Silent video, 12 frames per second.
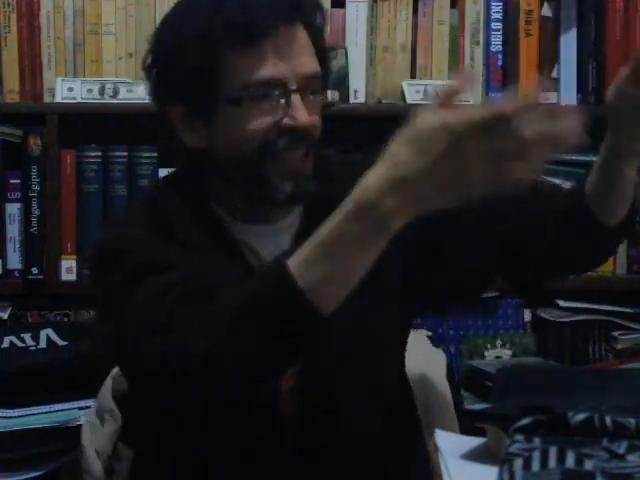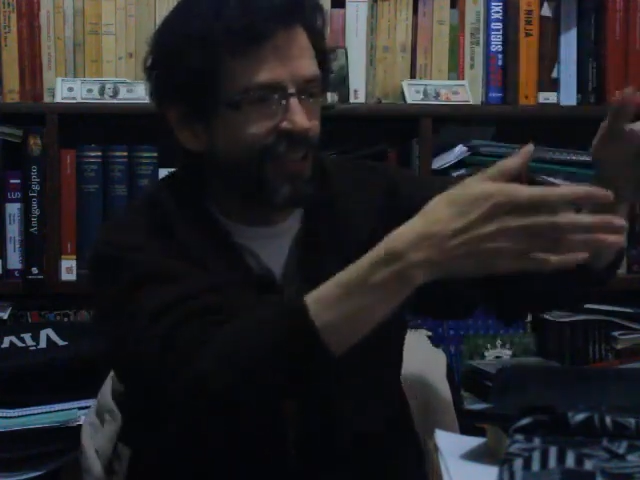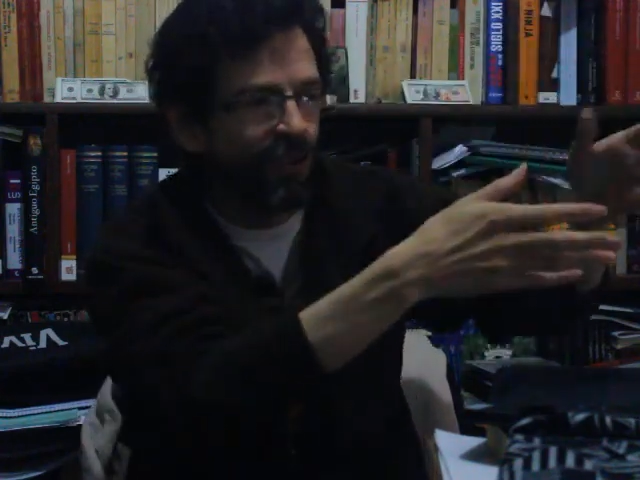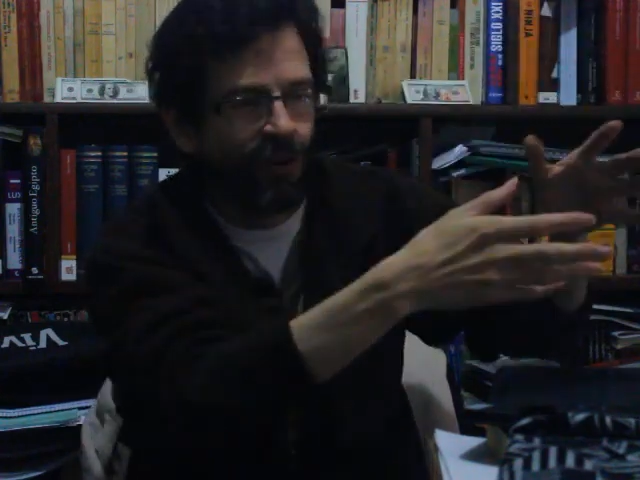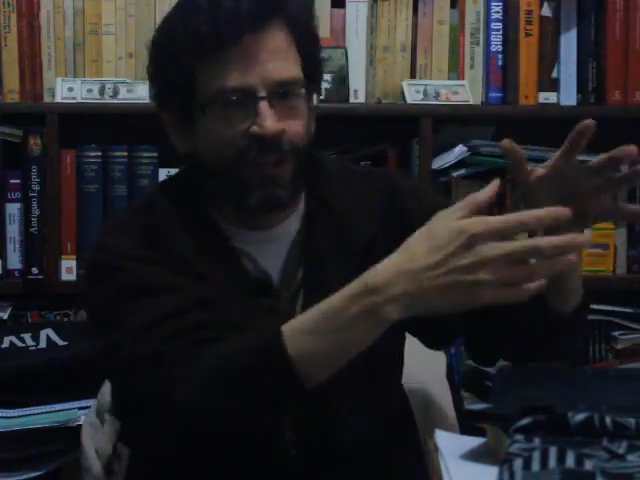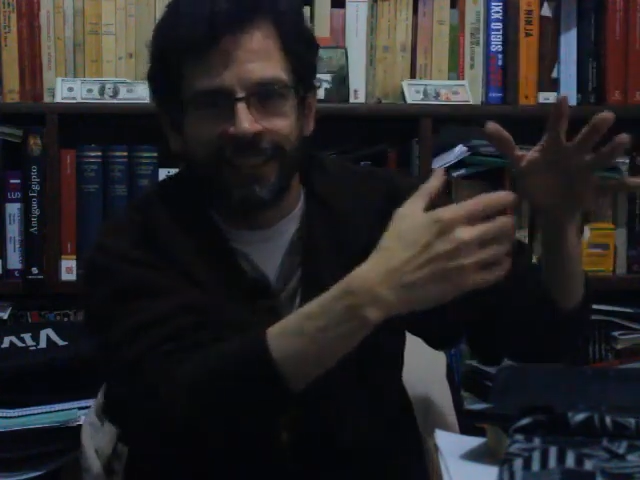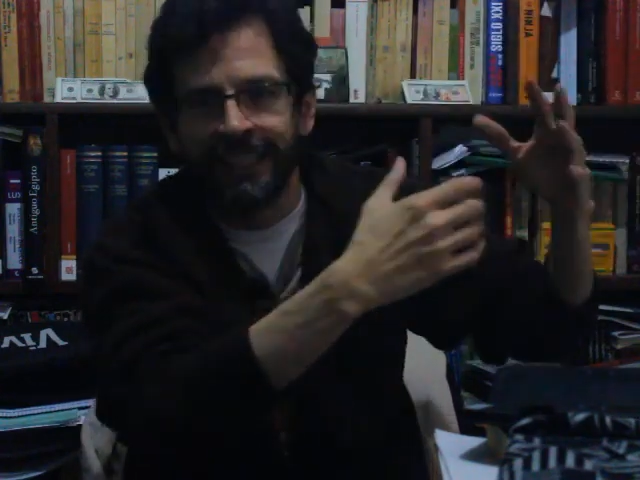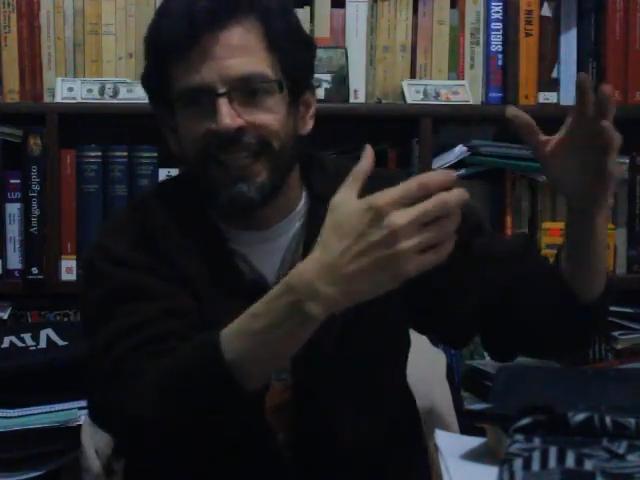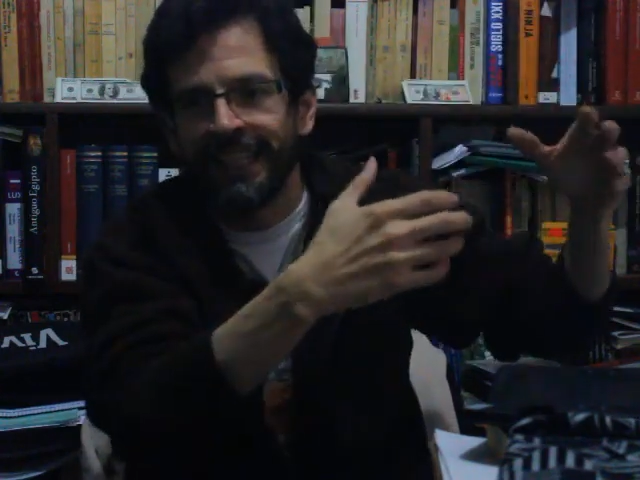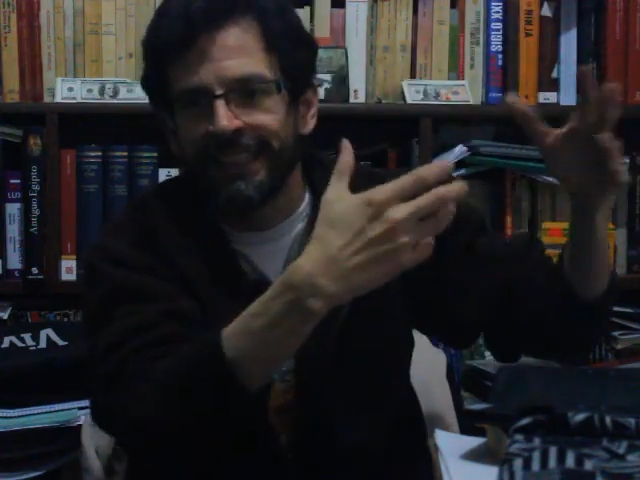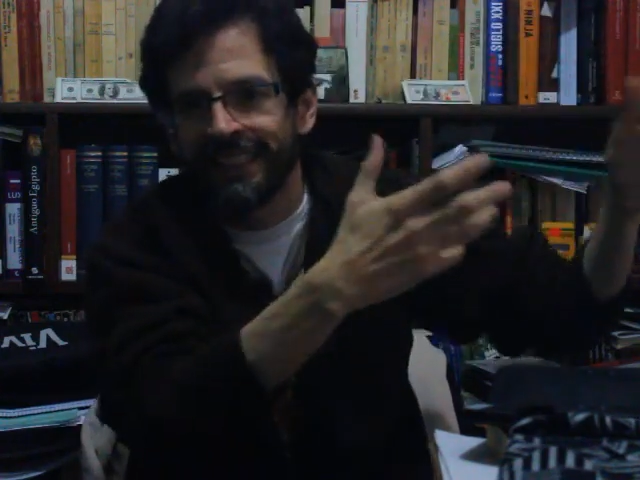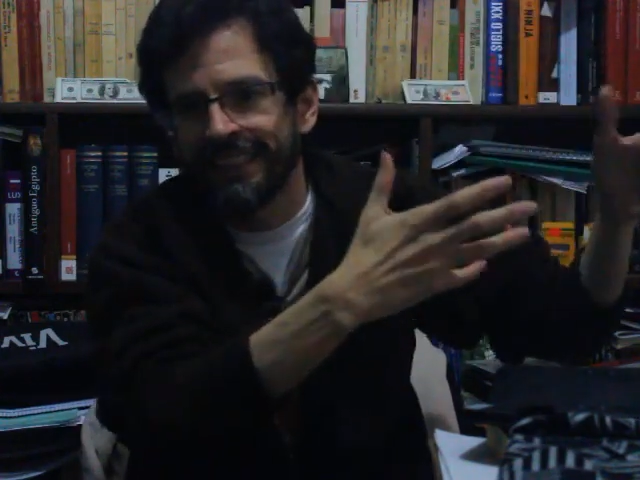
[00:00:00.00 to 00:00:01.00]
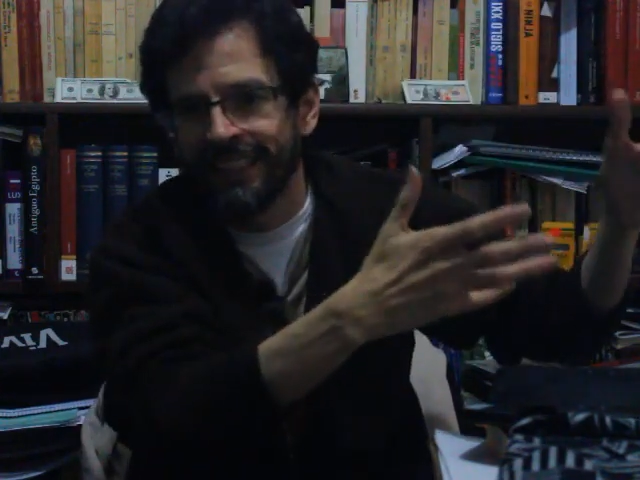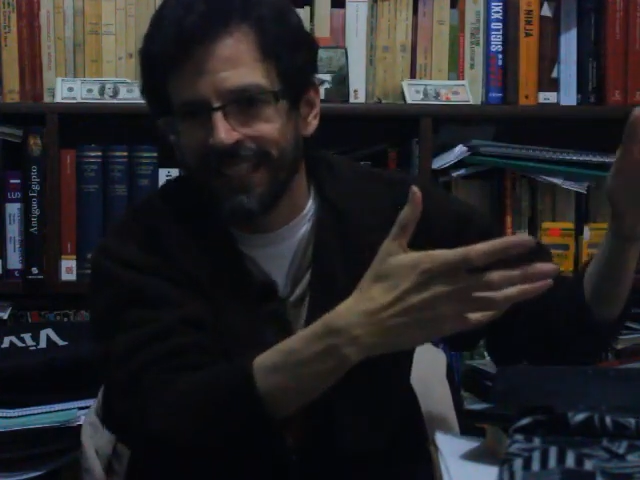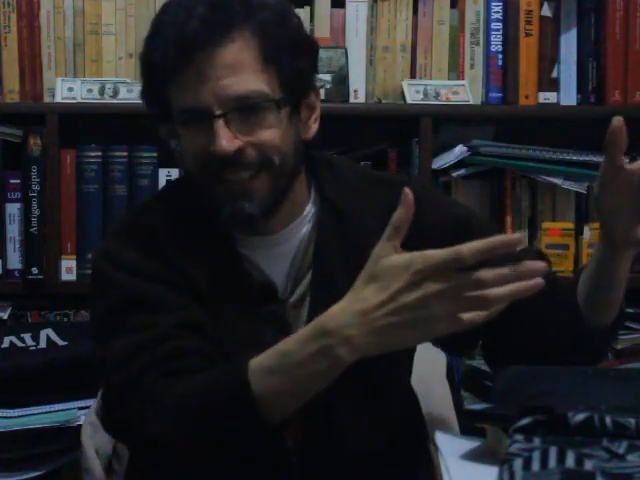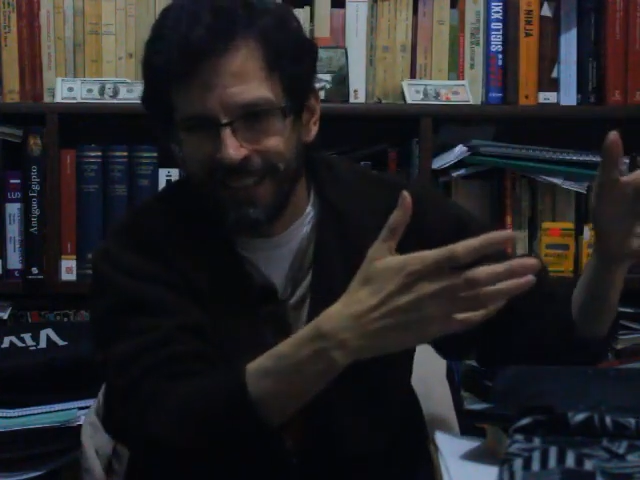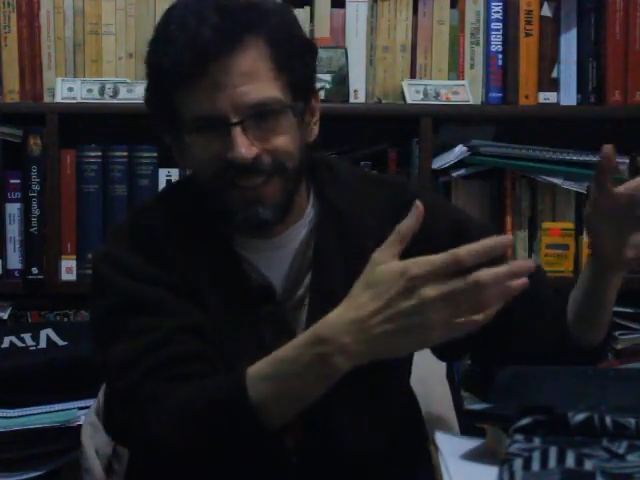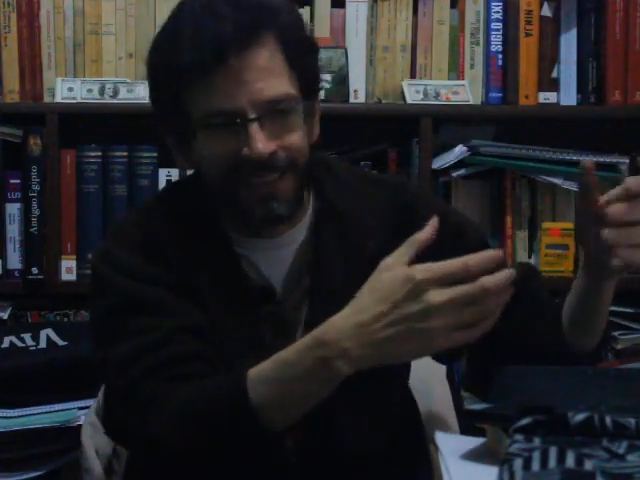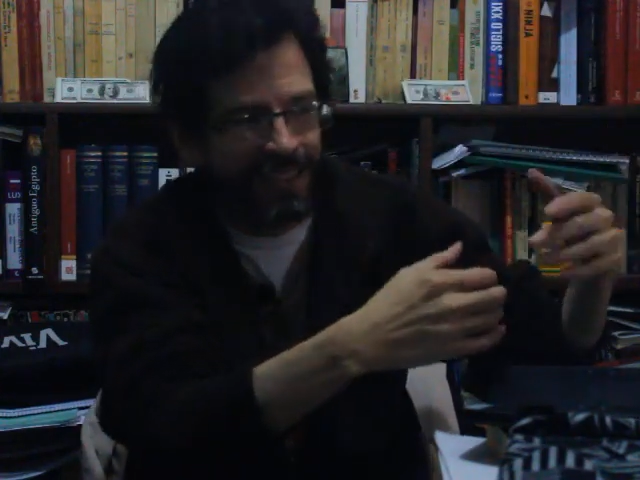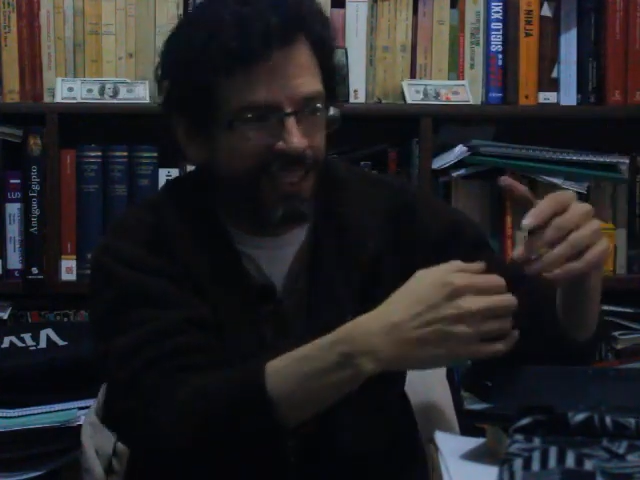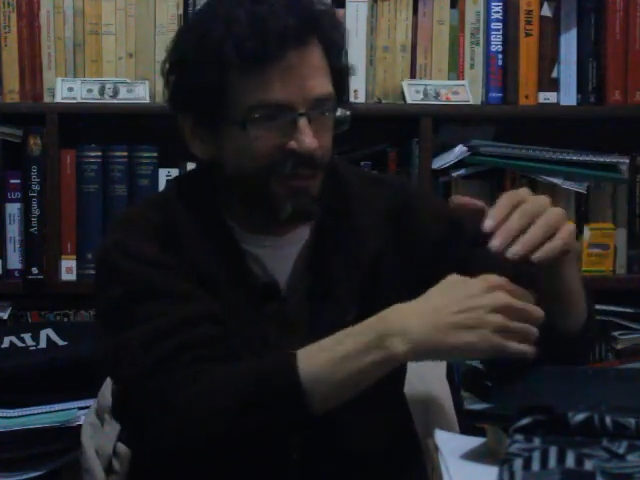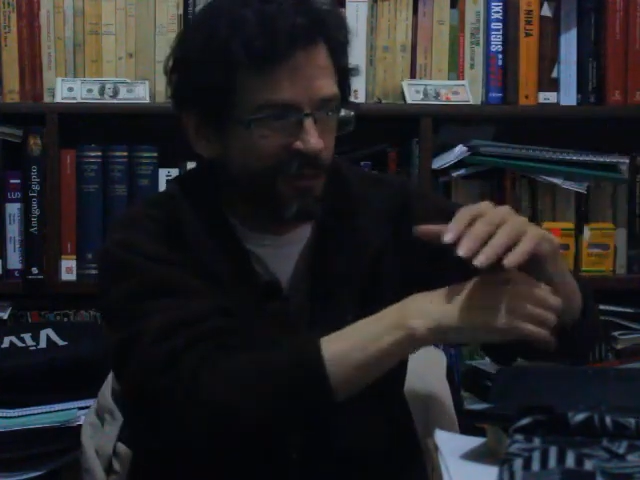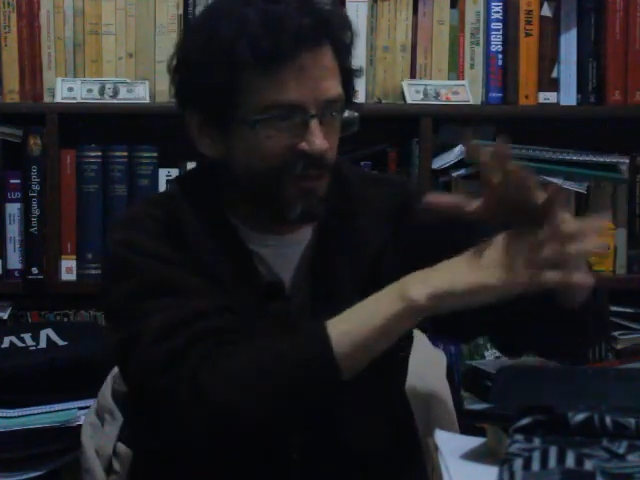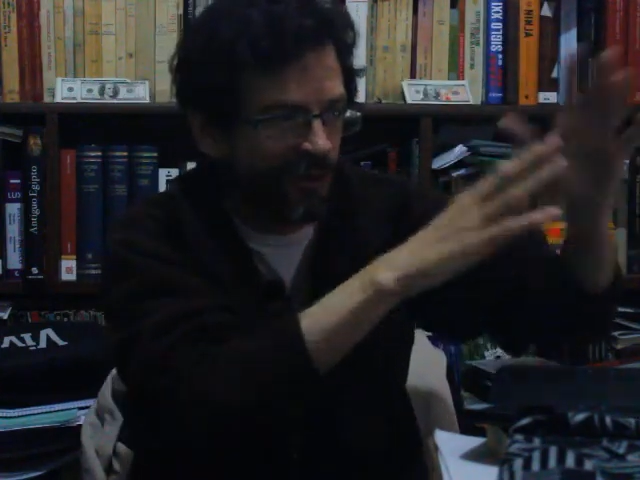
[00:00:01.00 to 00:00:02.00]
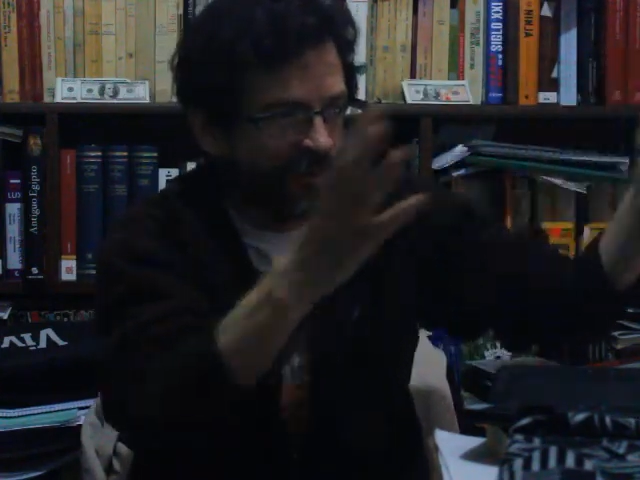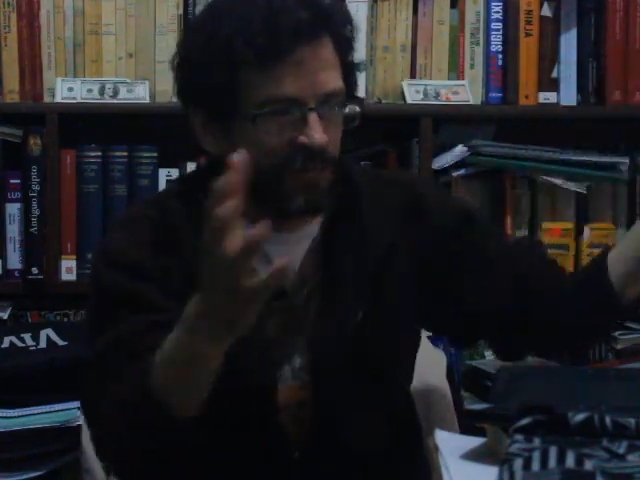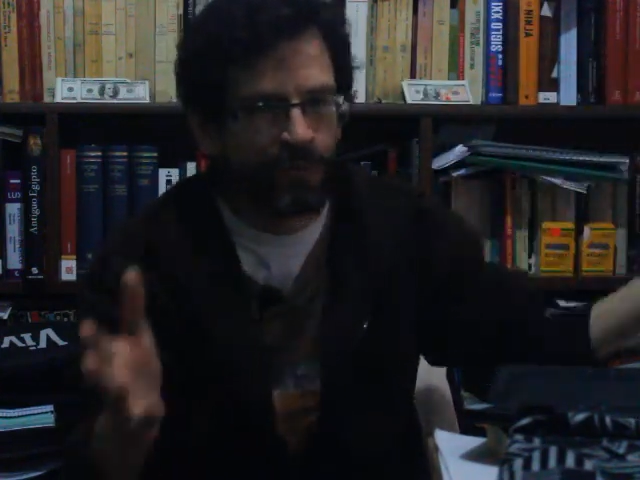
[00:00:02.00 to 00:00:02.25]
y lo que sea que se esté resistiendo,